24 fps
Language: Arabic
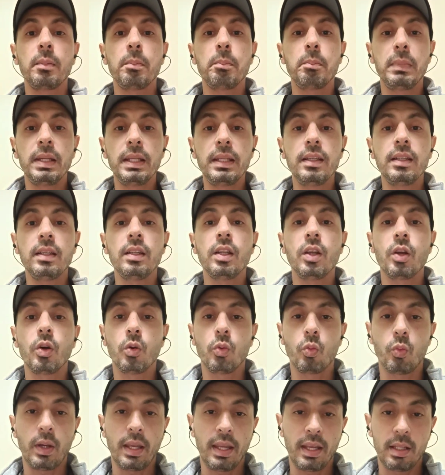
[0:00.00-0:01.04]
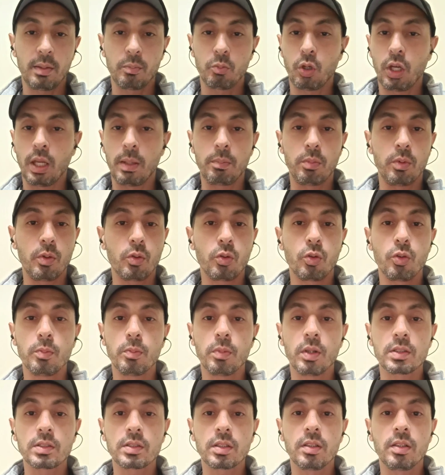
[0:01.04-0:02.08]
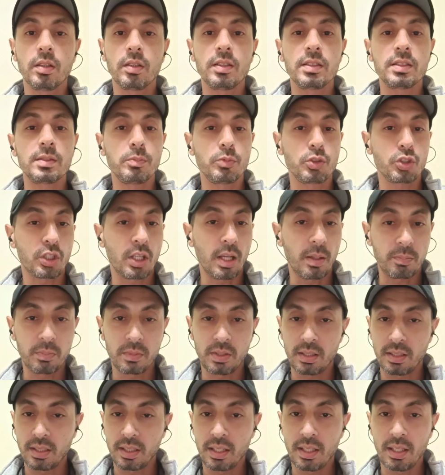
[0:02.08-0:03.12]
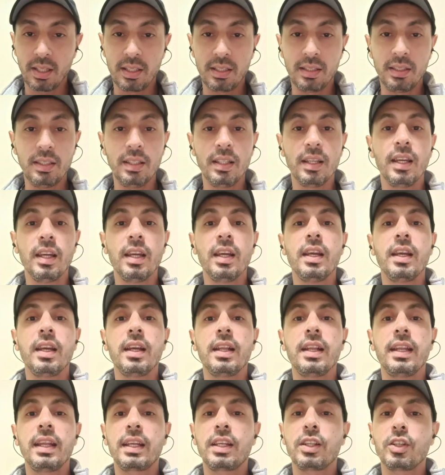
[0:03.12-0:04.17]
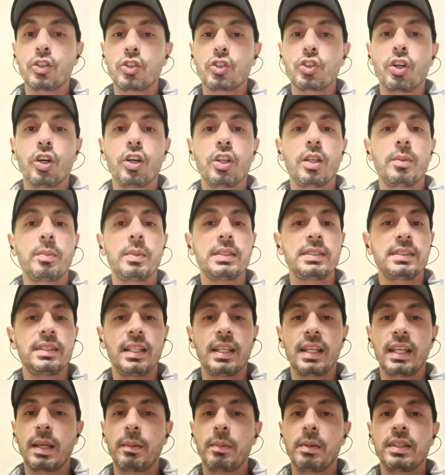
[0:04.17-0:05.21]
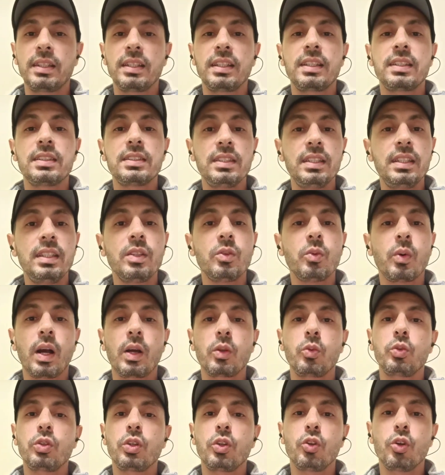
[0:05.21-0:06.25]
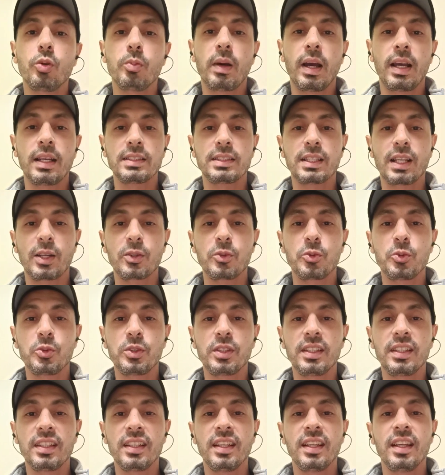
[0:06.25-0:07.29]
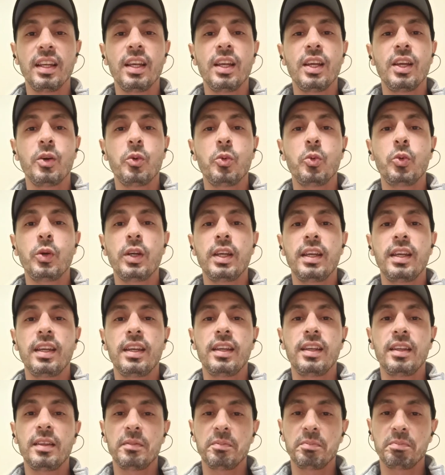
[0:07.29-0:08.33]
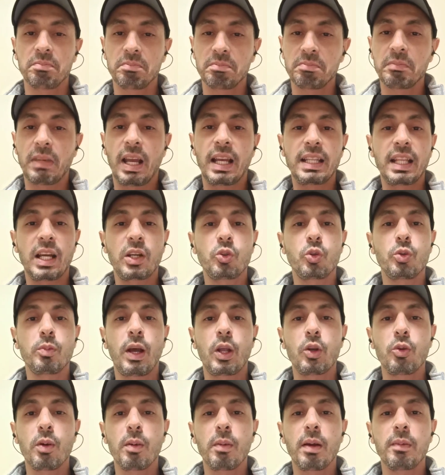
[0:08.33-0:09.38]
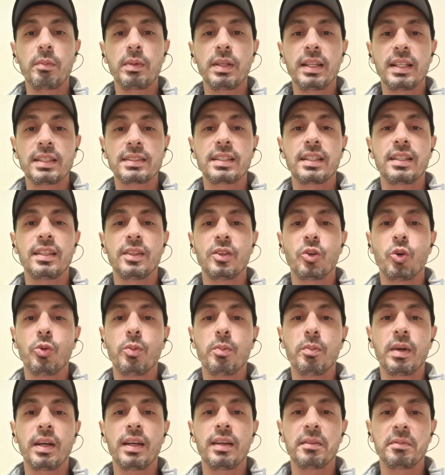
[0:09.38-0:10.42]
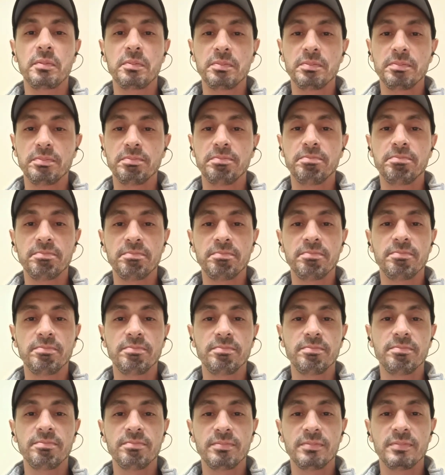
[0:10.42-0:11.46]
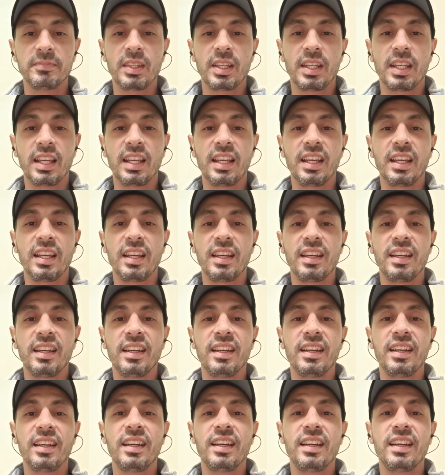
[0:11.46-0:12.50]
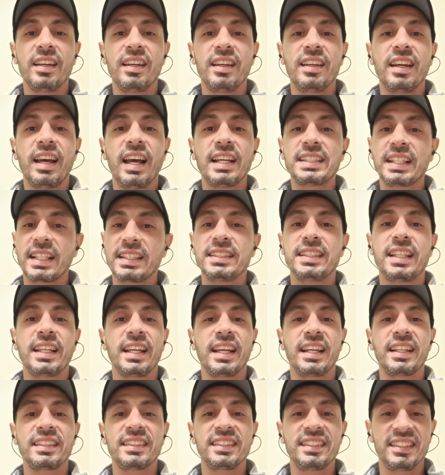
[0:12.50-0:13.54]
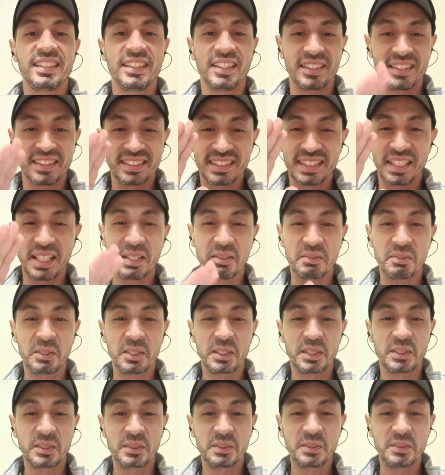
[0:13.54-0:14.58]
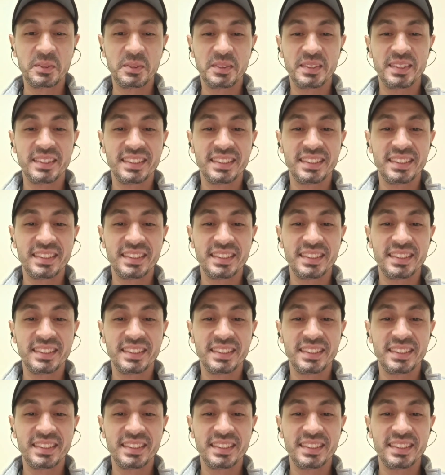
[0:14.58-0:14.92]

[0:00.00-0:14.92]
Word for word: من واحد محب للجمباز خالص مش كابتن نهائي لكن ان شاء الله باذن الله كباتن كتير وعدوني اللي هم هيساعدوني وهتاخدوا المعلومه بقى من الناس اللي هم آه، اساتذه يعني يلا السلام عليكم